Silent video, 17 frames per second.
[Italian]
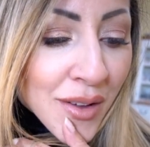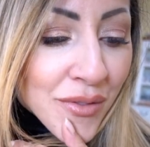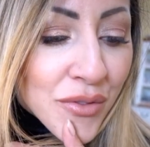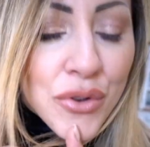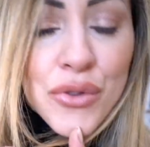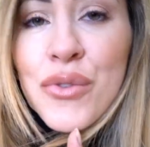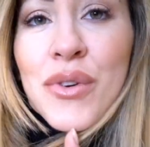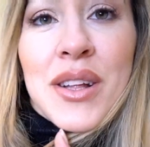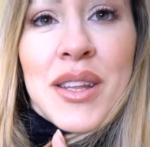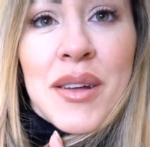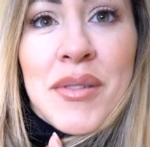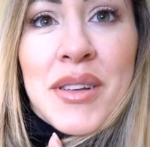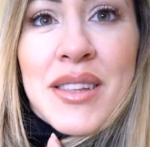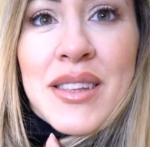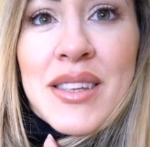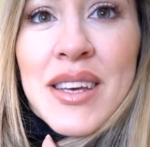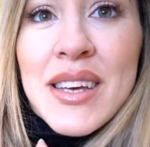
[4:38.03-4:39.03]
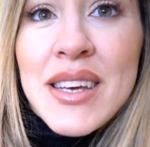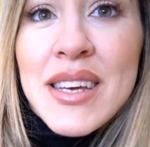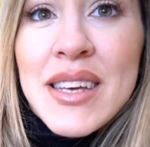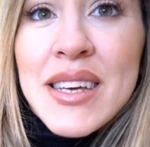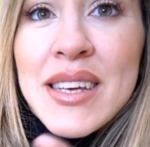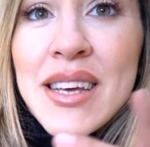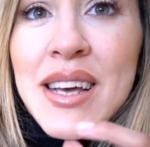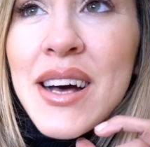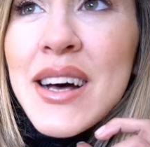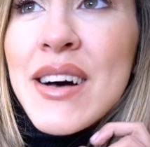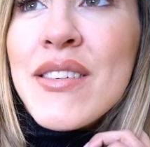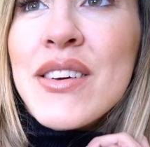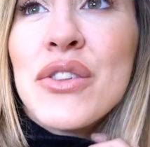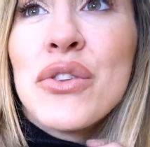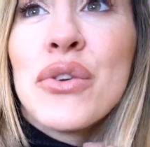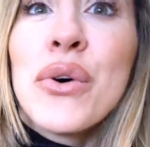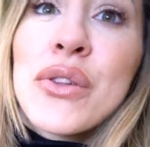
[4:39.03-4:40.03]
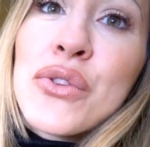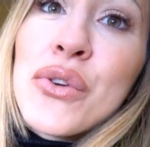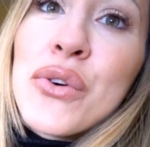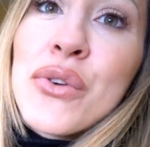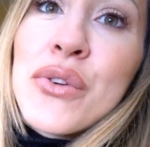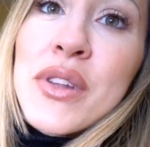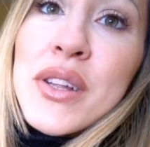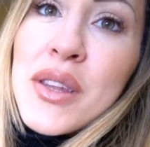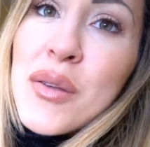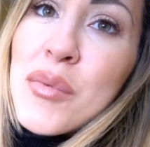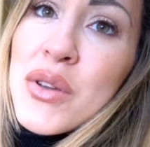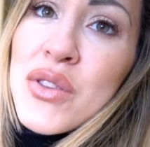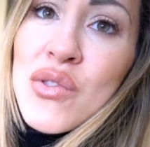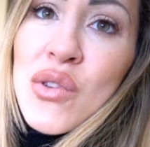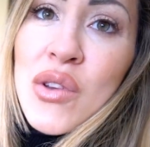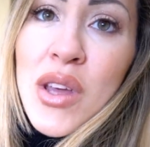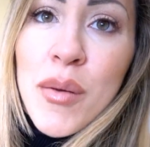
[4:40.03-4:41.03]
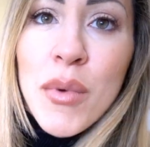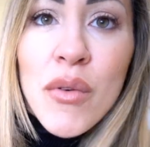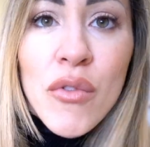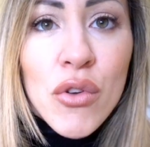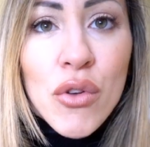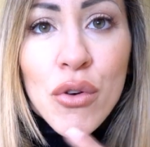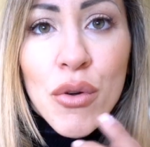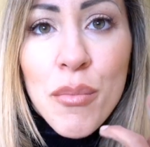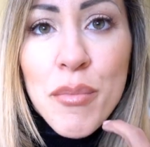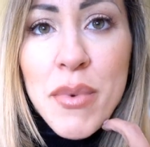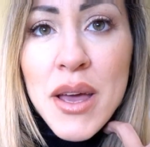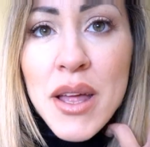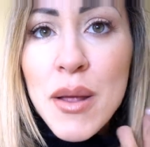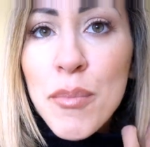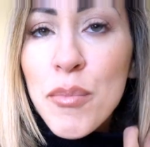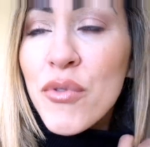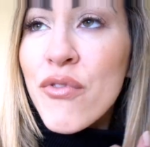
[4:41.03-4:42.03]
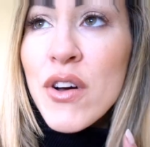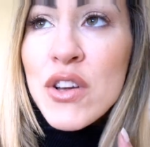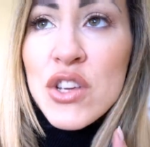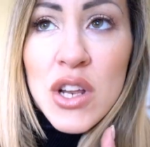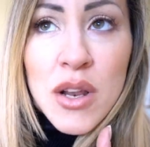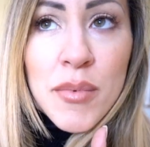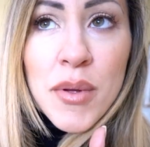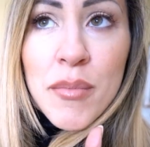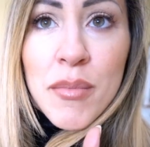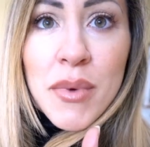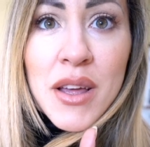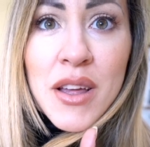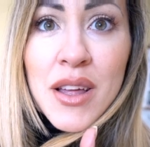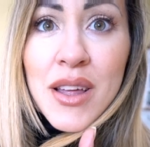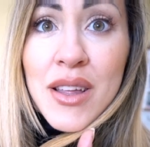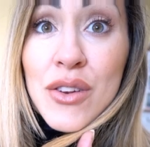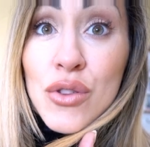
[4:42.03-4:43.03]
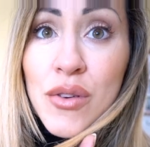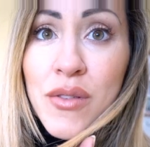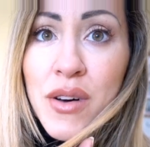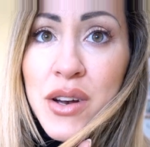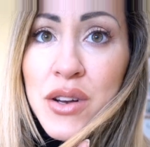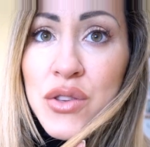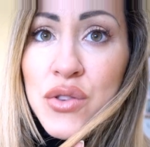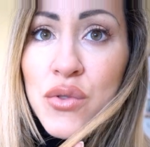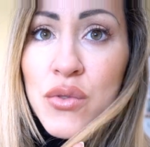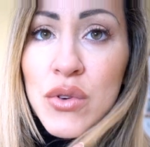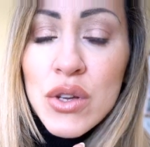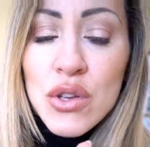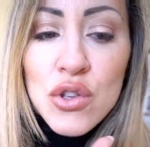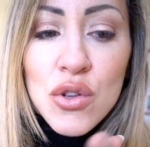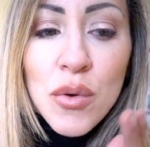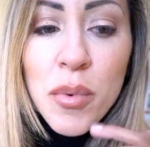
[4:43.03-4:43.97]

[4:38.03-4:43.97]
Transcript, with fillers: fortunatamente avendo attorno tante persone che mi vogliono bene è più facile per me ritrovare il sorriso,